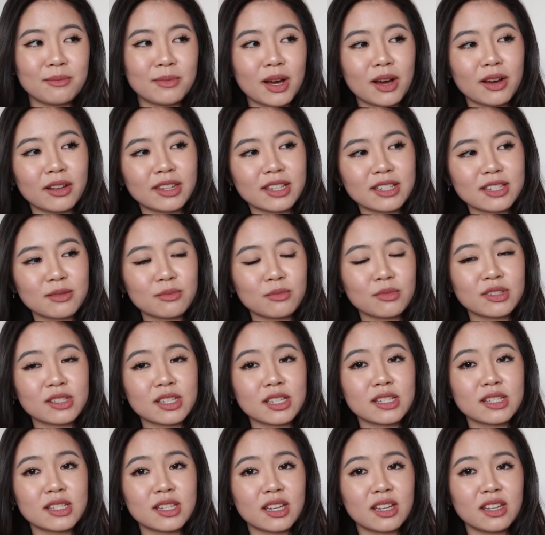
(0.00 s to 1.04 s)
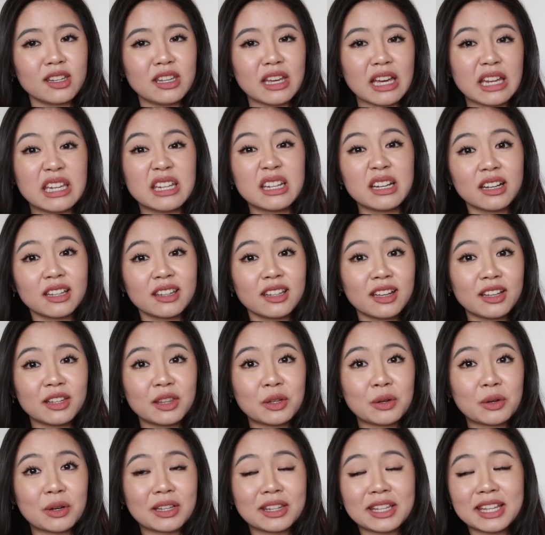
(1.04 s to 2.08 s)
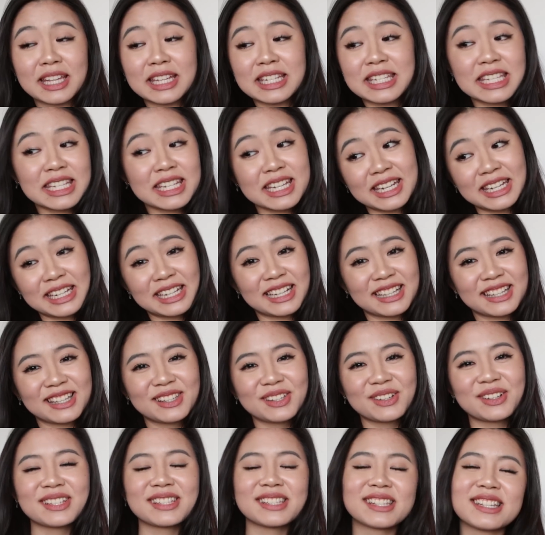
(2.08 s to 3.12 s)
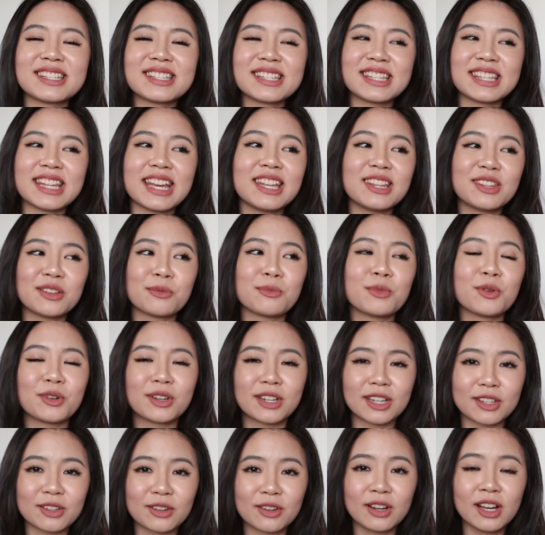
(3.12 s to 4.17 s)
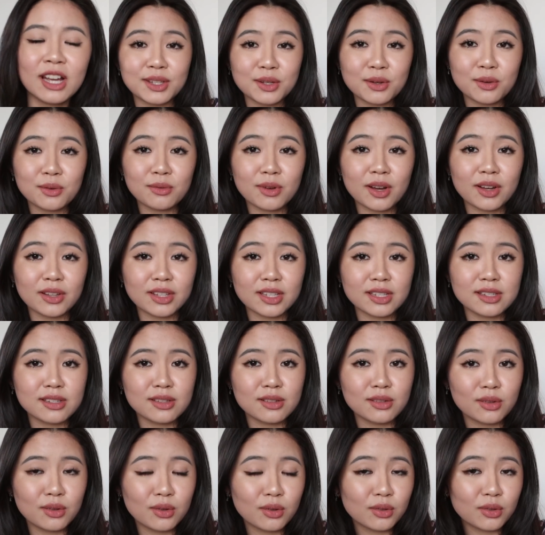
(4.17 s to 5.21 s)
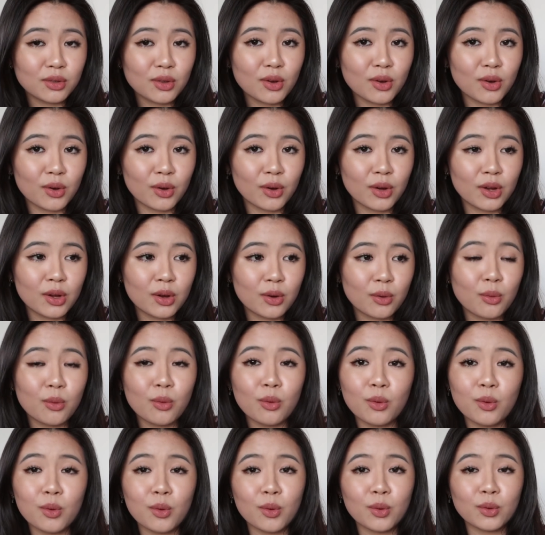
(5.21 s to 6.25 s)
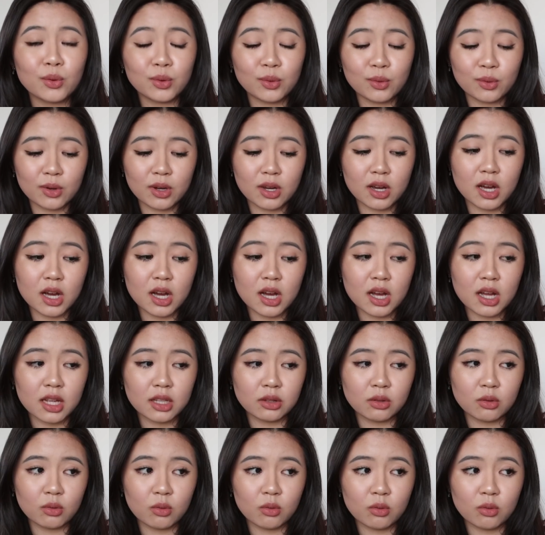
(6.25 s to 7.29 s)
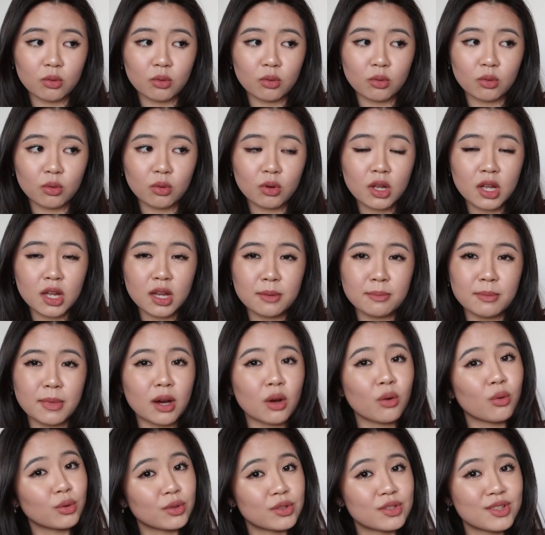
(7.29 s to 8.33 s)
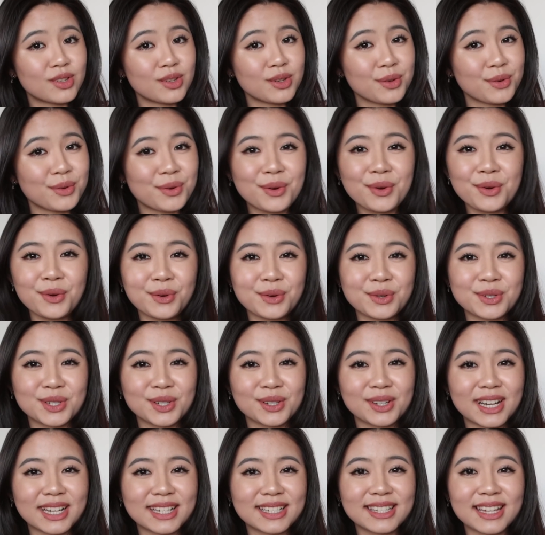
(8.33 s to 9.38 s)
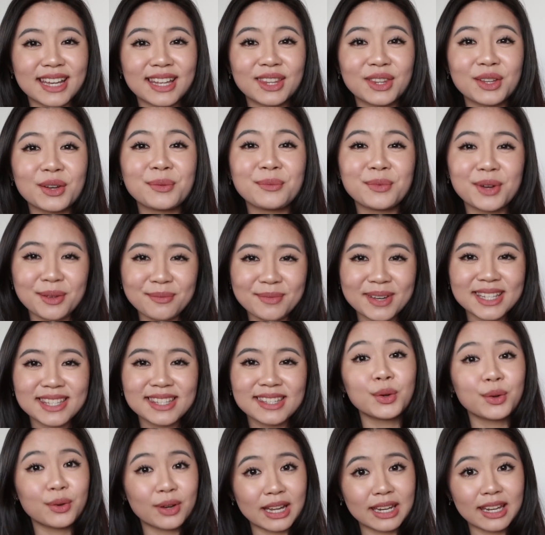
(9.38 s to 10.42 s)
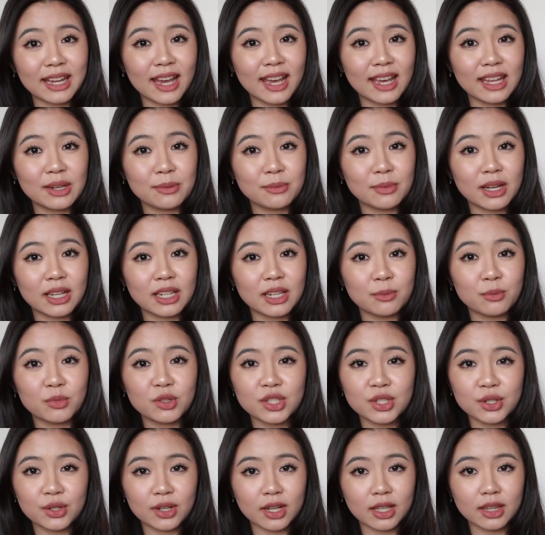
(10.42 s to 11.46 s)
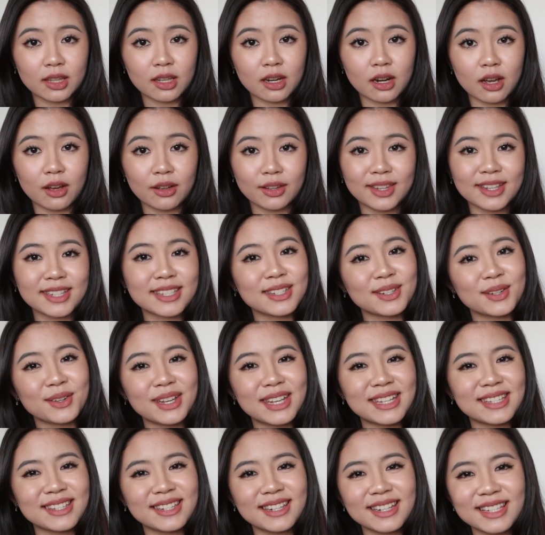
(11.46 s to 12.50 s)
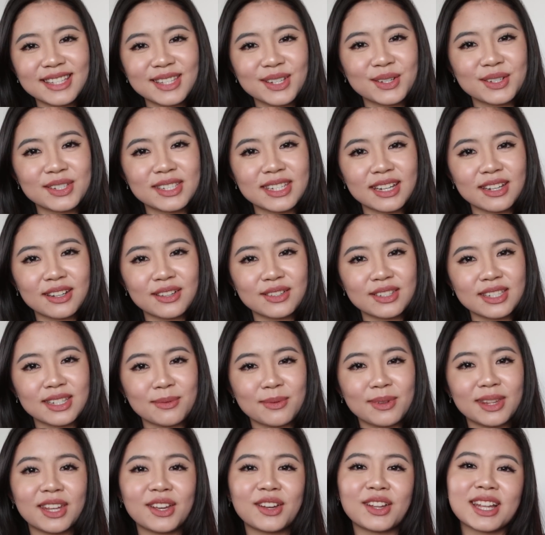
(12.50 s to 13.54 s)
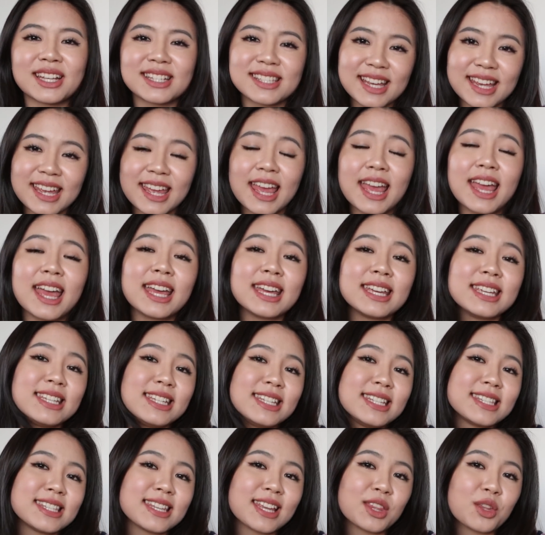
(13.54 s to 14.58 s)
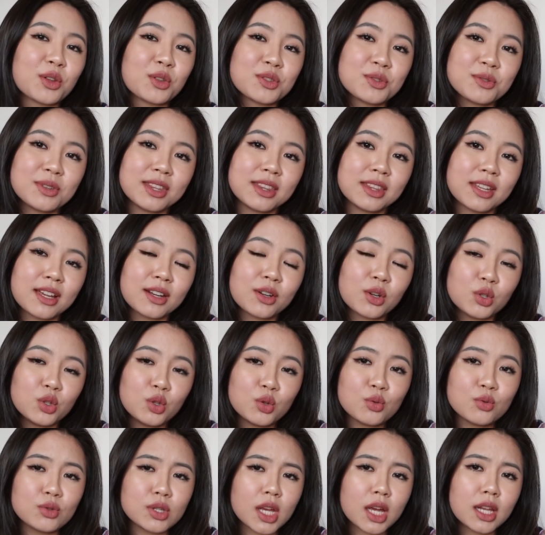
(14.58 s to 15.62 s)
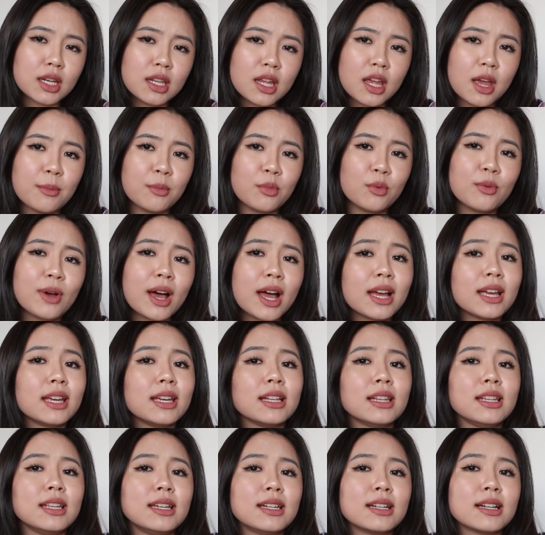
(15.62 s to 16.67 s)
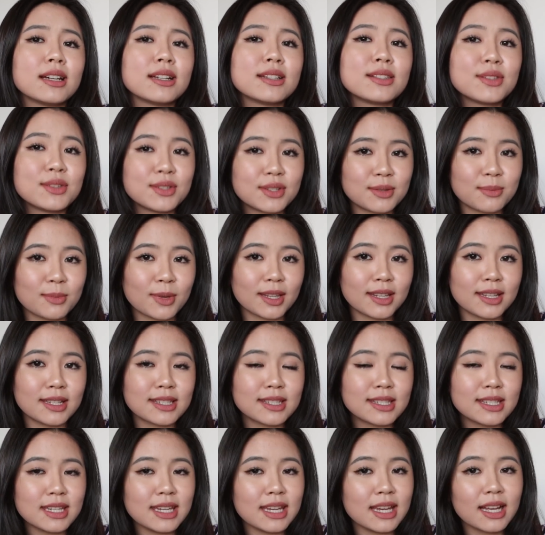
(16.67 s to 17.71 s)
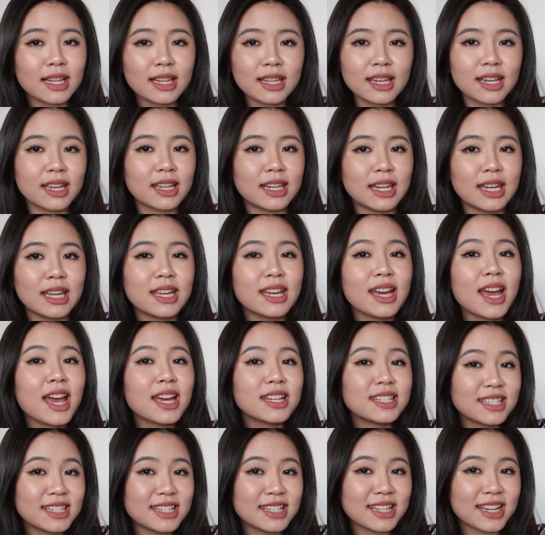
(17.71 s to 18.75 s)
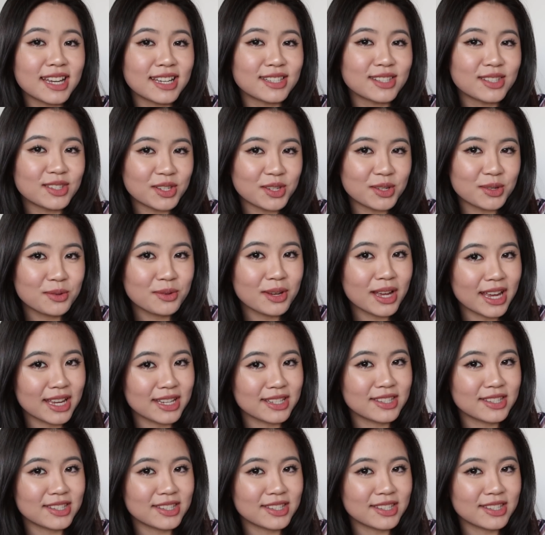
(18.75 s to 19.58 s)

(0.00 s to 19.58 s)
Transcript: まあ私も全然やり方とか正しいやり方とか全然ないと思うけど今日は私流の方法とかあとまあ、コツをご紹介したいと思います動画に入る前にもしよかったら私の SNS をチェックしてみてくださいインスタと Twitter のユーザーネームはエリナ・ツシマですイエリアに TSUSHIMA